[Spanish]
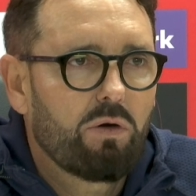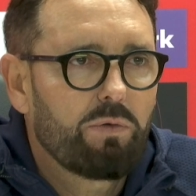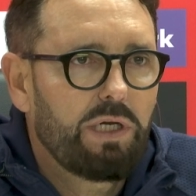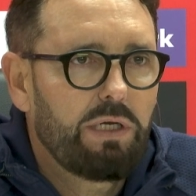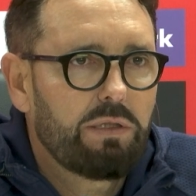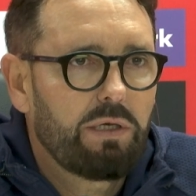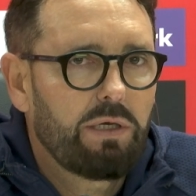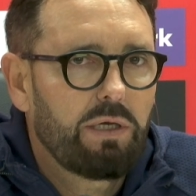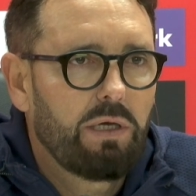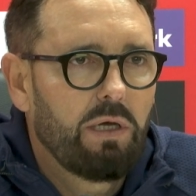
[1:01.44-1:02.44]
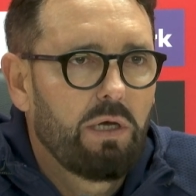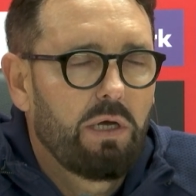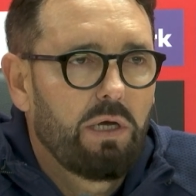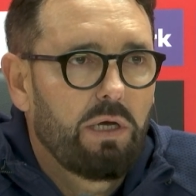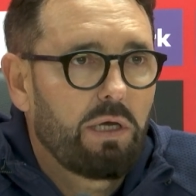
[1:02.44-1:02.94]
COVID
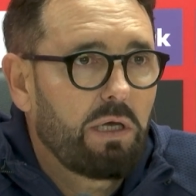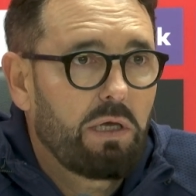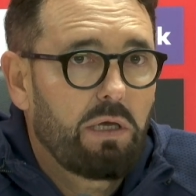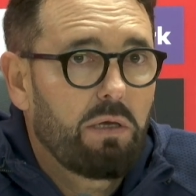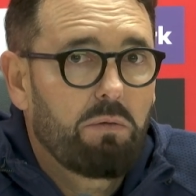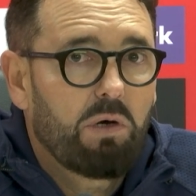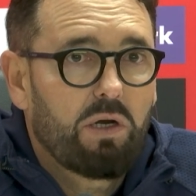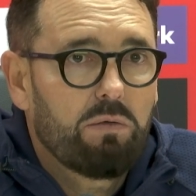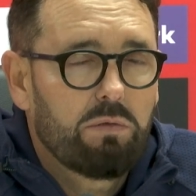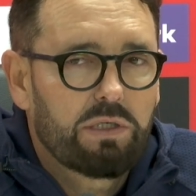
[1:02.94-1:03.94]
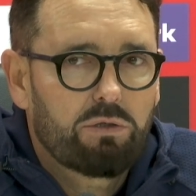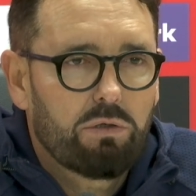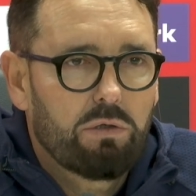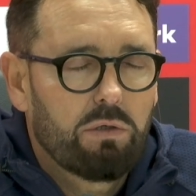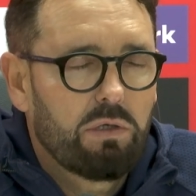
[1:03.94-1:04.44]
y, bueno,
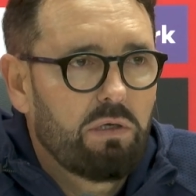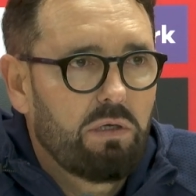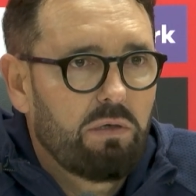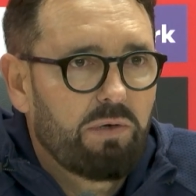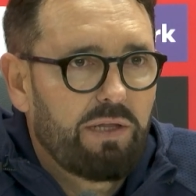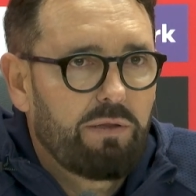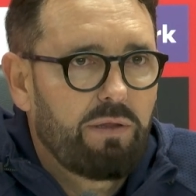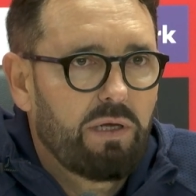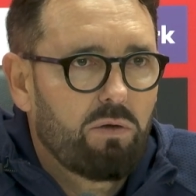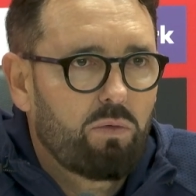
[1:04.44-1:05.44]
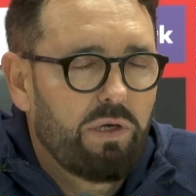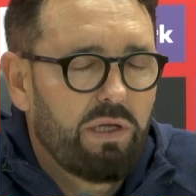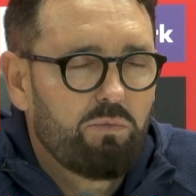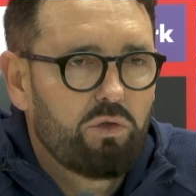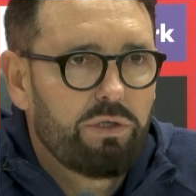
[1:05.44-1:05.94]
eso el, Valencia lo
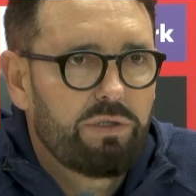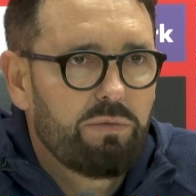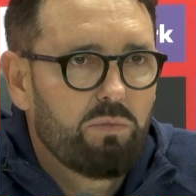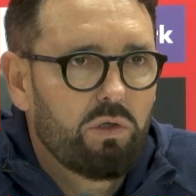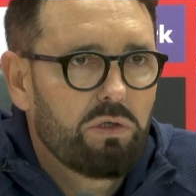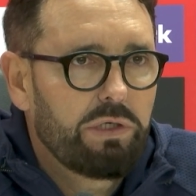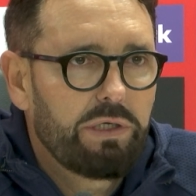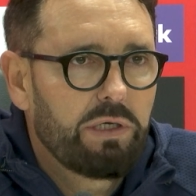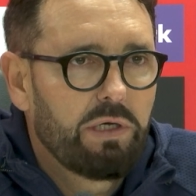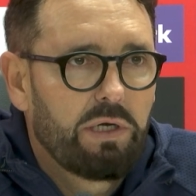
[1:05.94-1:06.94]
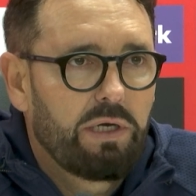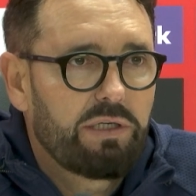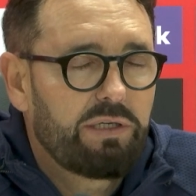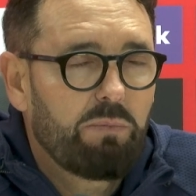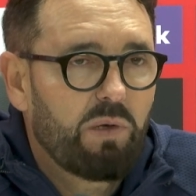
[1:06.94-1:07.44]
cuida muchísimo y,
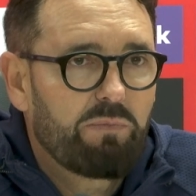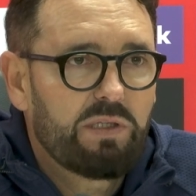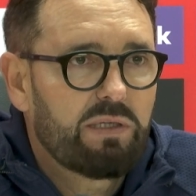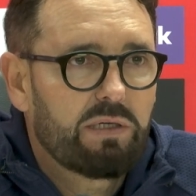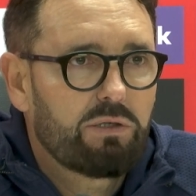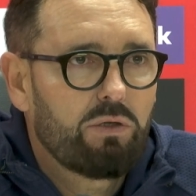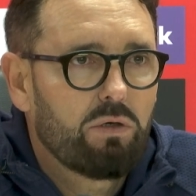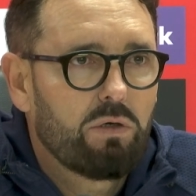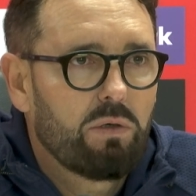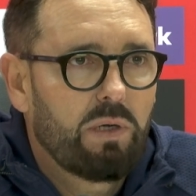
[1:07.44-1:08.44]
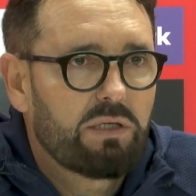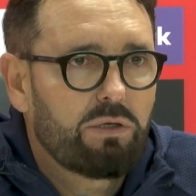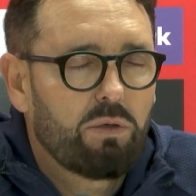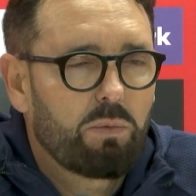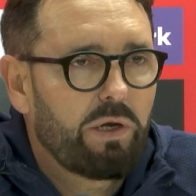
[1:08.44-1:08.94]
simplemente ha sido, ha
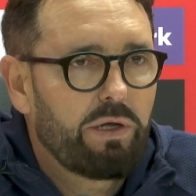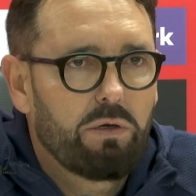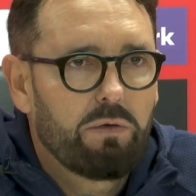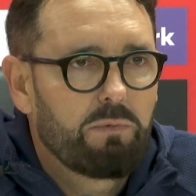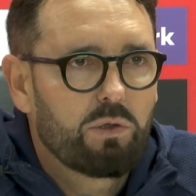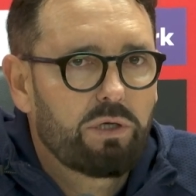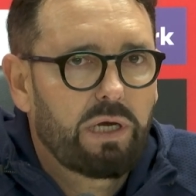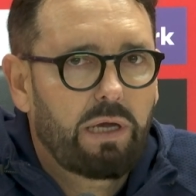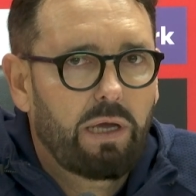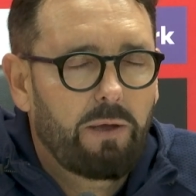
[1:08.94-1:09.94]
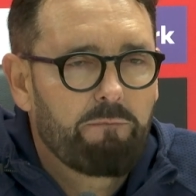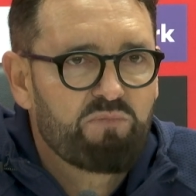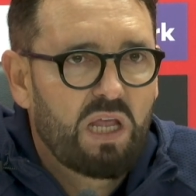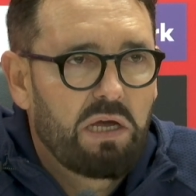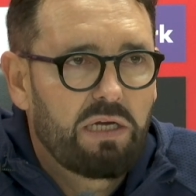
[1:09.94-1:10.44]
sido por ello. O sea que
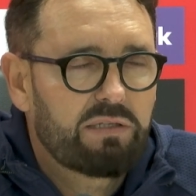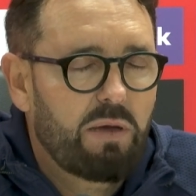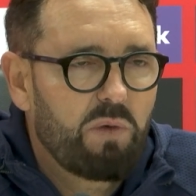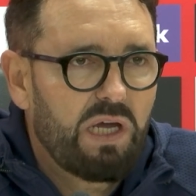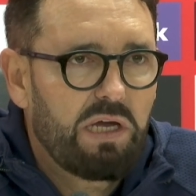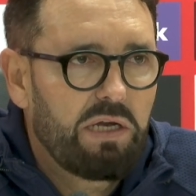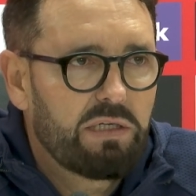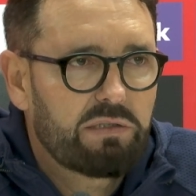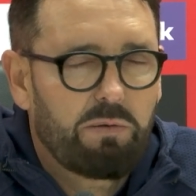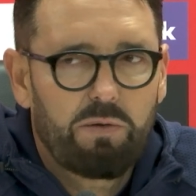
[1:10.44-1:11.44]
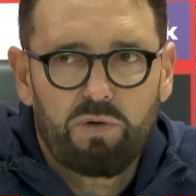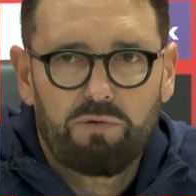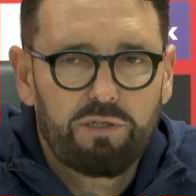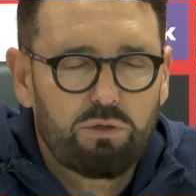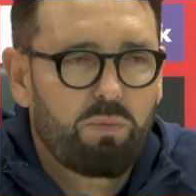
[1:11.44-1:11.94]
están bien, estaban
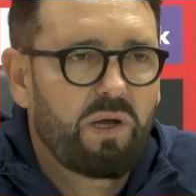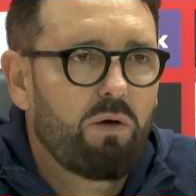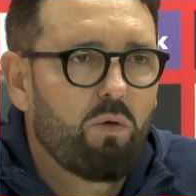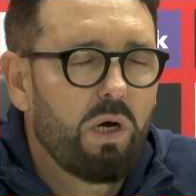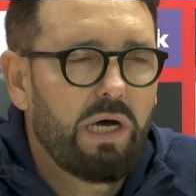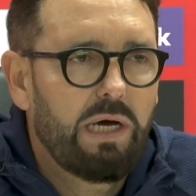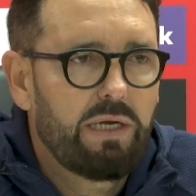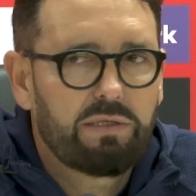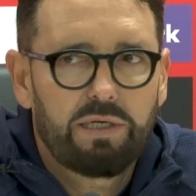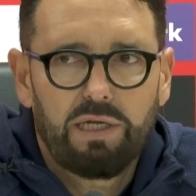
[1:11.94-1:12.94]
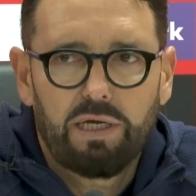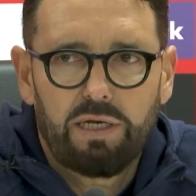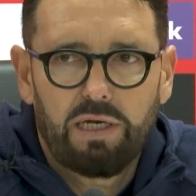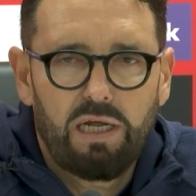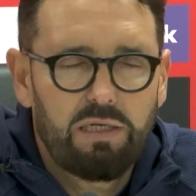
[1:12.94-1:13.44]
perfectos para jugar,
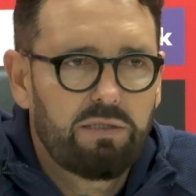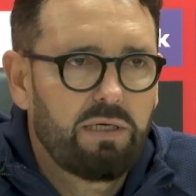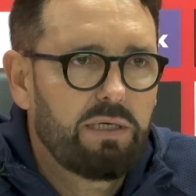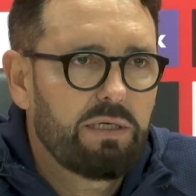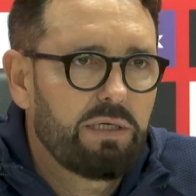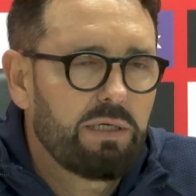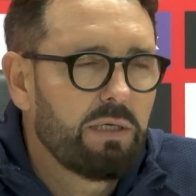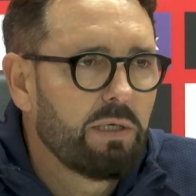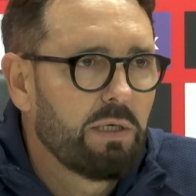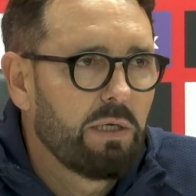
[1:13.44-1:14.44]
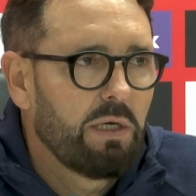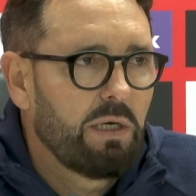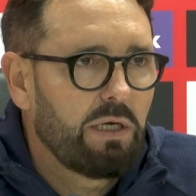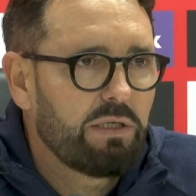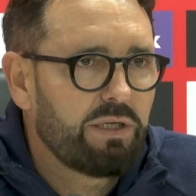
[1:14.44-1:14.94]
tenían el alta y,
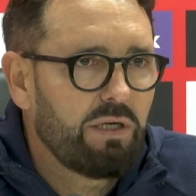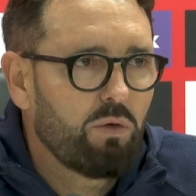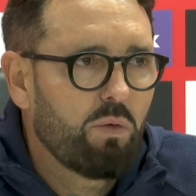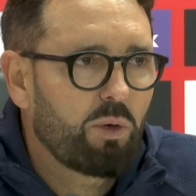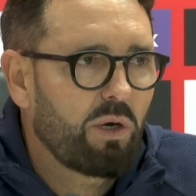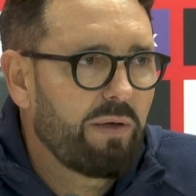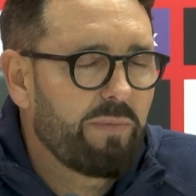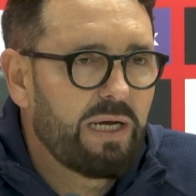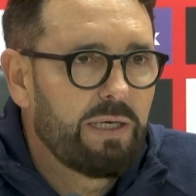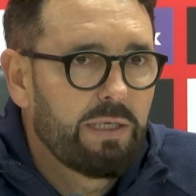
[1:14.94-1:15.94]
y sin ningún problema